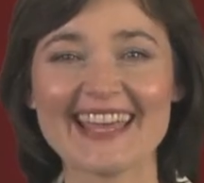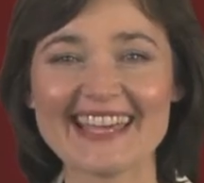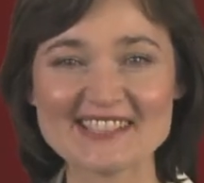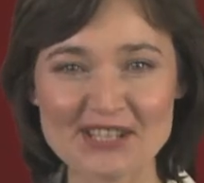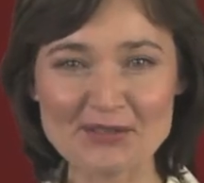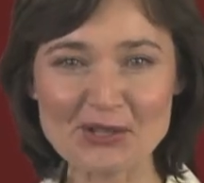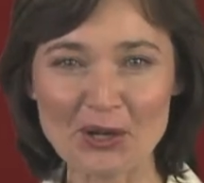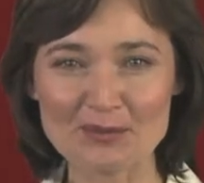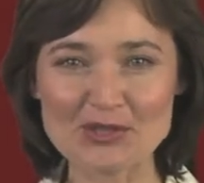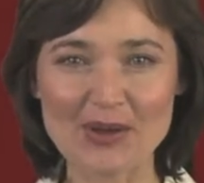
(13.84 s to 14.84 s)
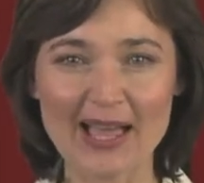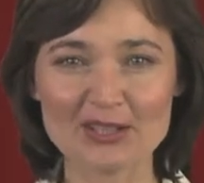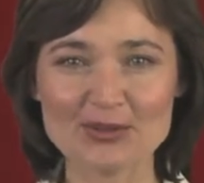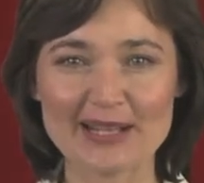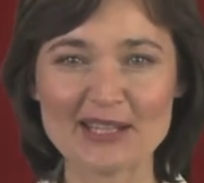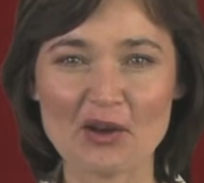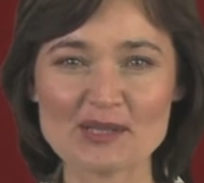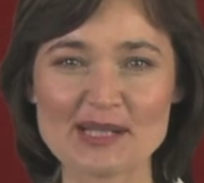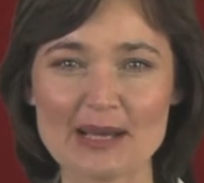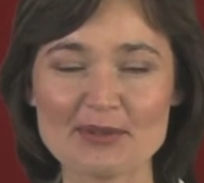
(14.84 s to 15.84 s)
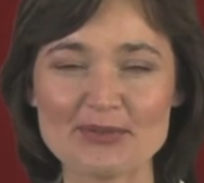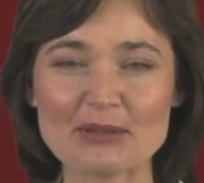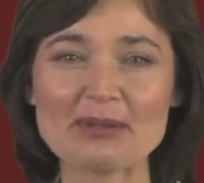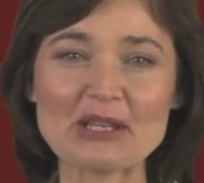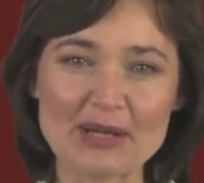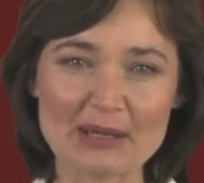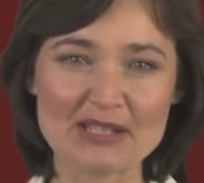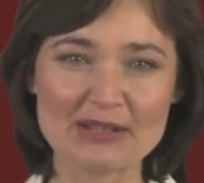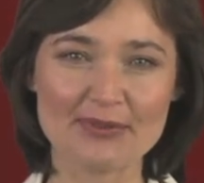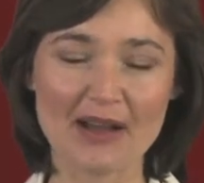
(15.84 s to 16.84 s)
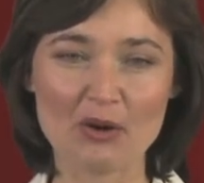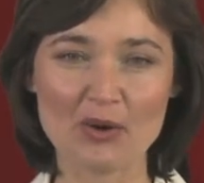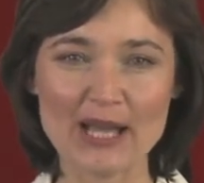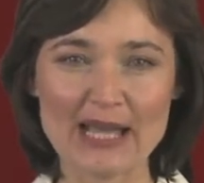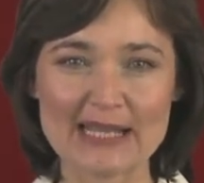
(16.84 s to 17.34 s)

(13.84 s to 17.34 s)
Herzlich willkommen zur aktuellen Ausgabe von BioMTV,